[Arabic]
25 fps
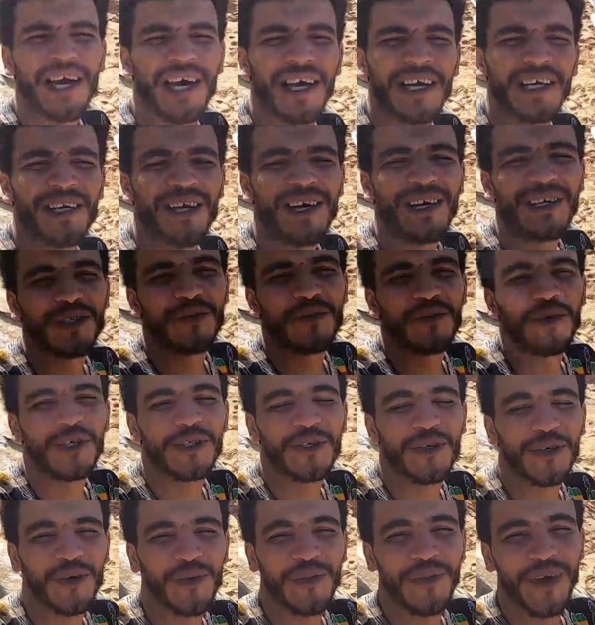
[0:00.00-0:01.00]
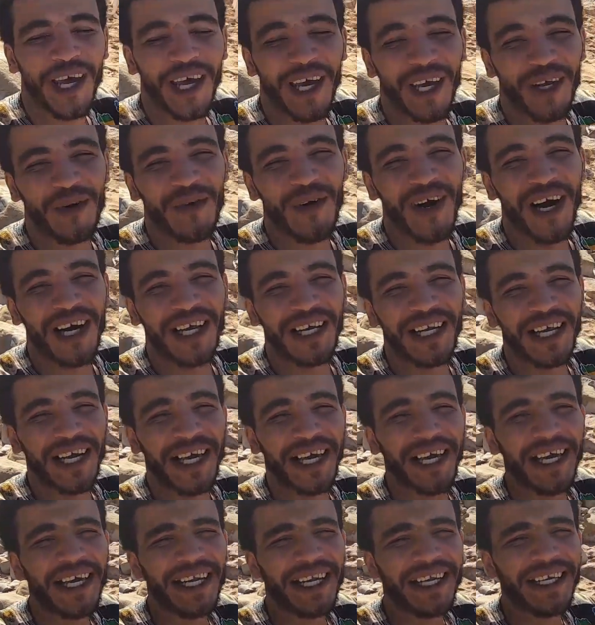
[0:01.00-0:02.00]
العائله نتمنى تكونوا بخير وعلى
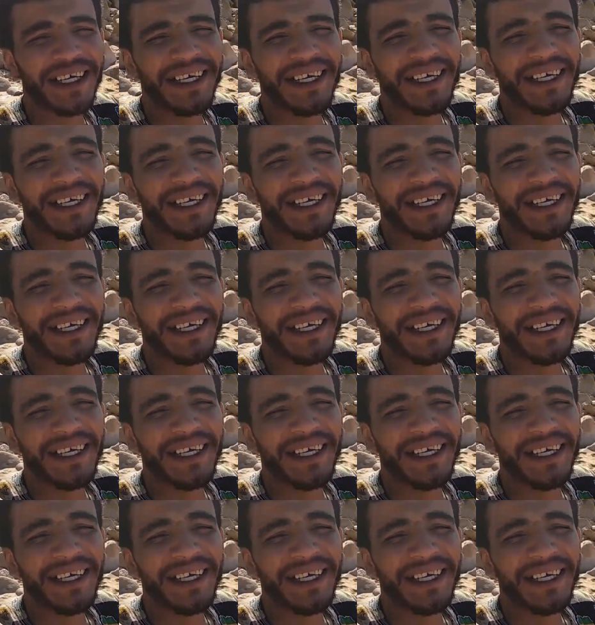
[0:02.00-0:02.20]
خير